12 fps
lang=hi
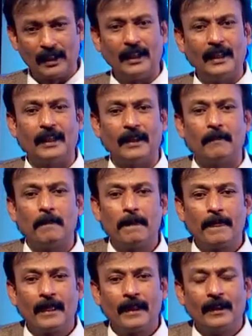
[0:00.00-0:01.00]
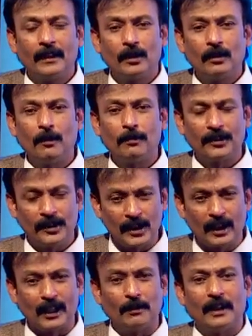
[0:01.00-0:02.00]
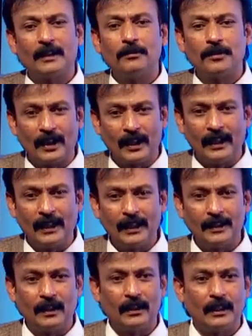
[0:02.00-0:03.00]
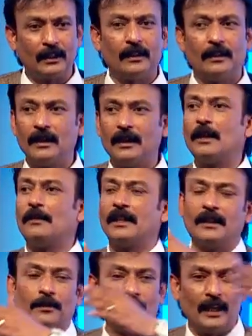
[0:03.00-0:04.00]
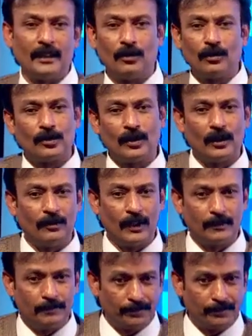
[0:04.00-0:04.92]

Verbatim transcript: निकली है तो वो प्रशिक्षण के माध्यम से निकली है जिनके जिनके माध्यम से आज लोग जुड़े हुए हैं